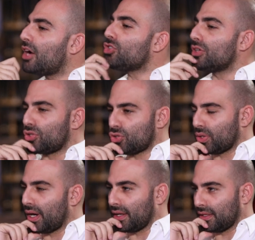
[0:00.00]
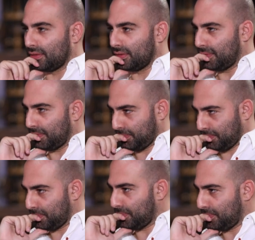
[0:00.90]
10 اشهر على قد
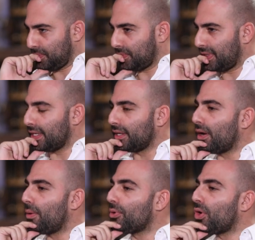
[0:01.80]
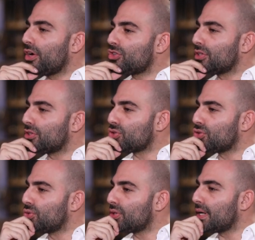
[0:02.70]
كان لي عمره 10
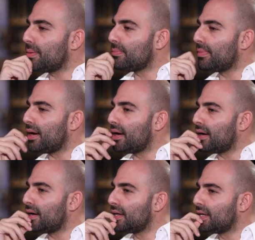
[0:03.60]
شهور لما